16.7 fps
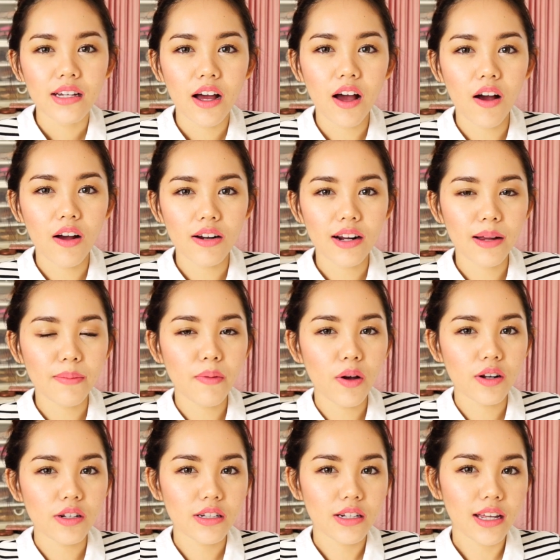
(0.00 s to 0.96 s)
ของทั้งหม
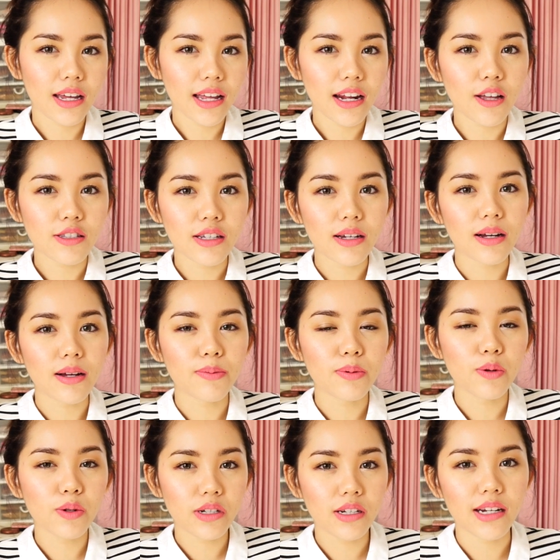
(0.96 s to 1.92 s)
ดที่เราจะ
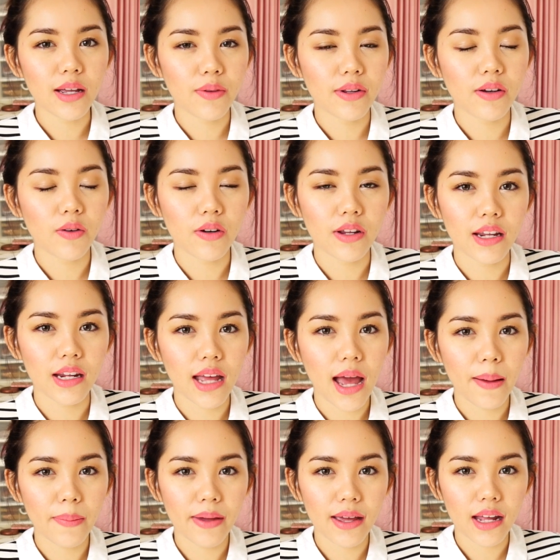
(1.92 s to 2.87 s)
พูดถึงในวิดีโอนี้เนี่
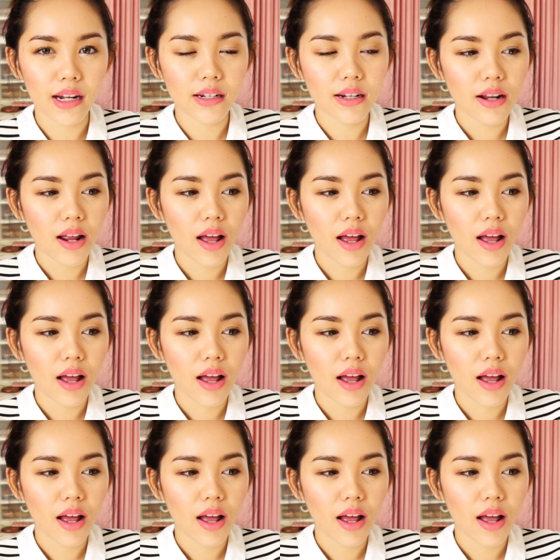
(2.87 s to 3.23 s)
ยพีท